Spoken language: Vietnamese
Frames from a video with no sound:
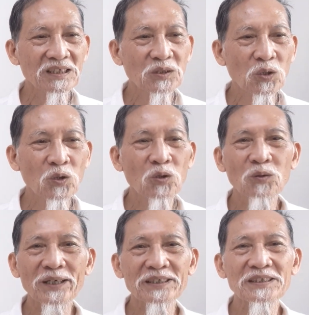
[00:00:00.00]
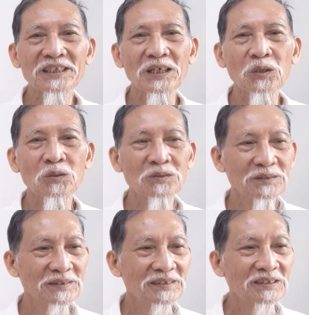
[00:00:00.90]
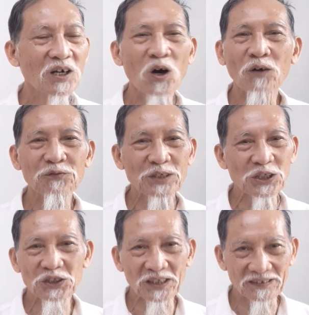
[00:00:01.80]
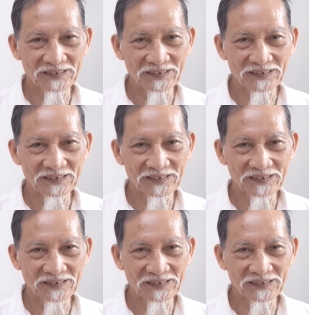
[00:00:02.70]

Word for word: Đô Nguyên Thiêu Official.